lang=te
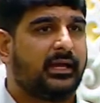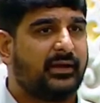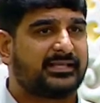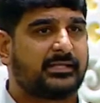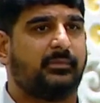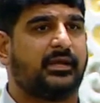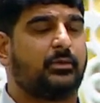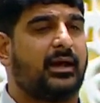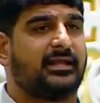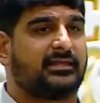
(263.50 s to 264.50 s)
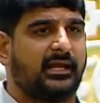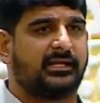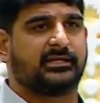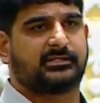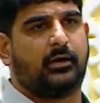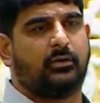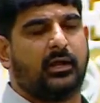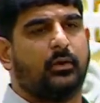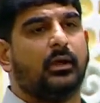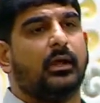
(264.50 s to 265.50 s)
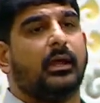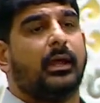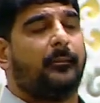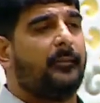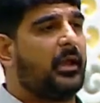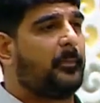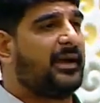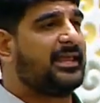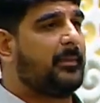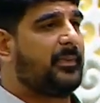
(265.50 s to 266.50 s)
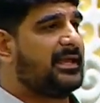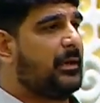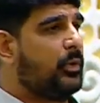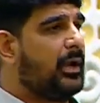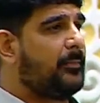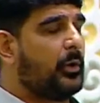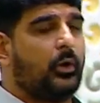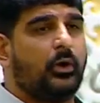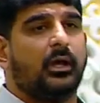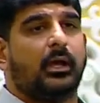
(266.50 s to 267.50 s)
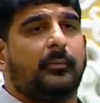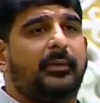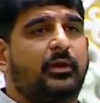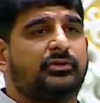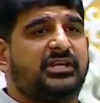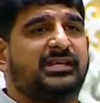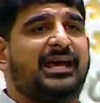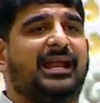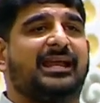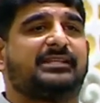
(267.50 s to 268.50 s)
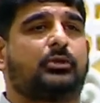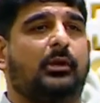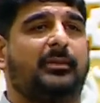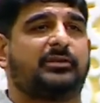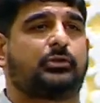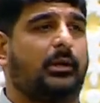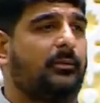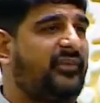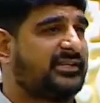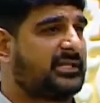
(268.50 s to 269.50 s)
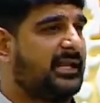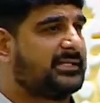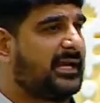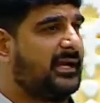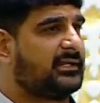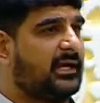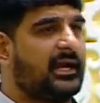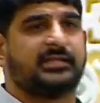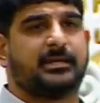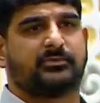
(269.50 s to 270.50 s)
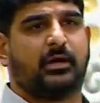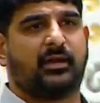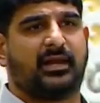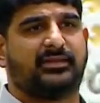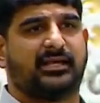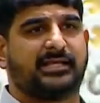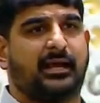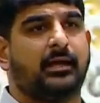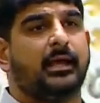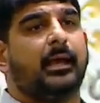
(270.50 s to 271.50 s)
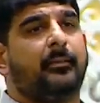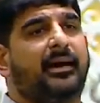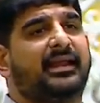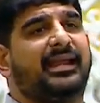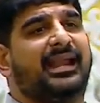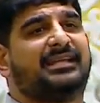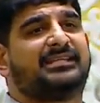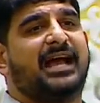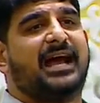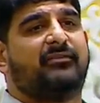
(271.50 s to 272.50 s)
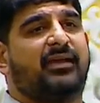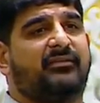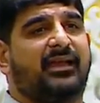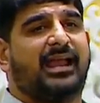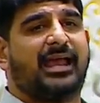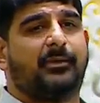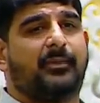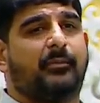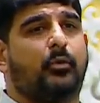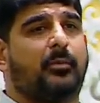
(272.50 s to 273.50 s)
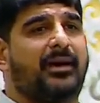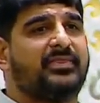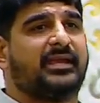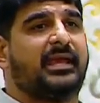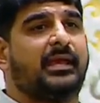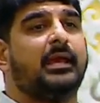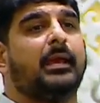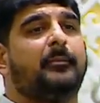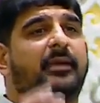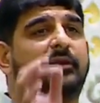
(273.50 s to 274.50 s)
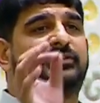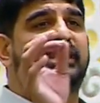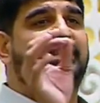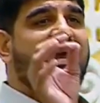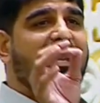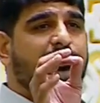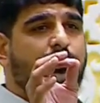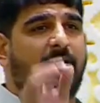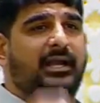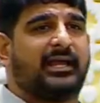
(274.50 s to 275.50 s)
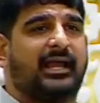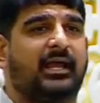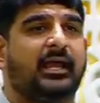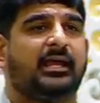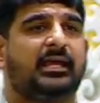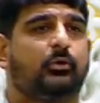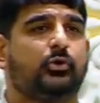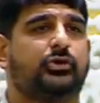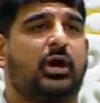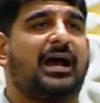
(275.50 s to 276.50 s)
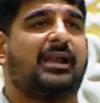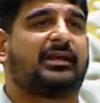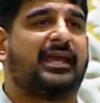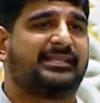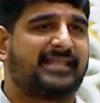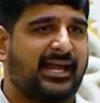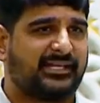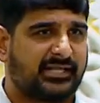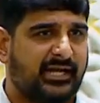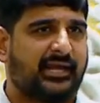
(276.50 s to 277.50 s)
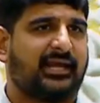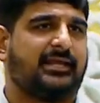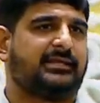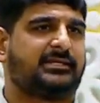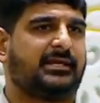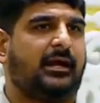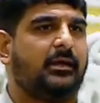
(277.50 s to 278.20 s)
ఈ అసెంబ్లీ ద్వారా తెలియజేస్తా ఉన్నాను మీరు పదే పదే ఉన్నప్పుడు మీరు జీతాలు వేస్తున్నాం వేస్తున్నాం ఫస్ట్ క్లాస్ సెకండ్ థర్డ్ అని చెప్తా ఉన్నారు అధ్యక్ష మరి లక్ష అరవై వేల ఎనభై మూడు మందికి మీరు జీతాలు వేస్తున్నారంటే ఈ ఉద్యోగాలు కేసీఆర్ ఇచ్చినట్టే కదా అధ్యక్ష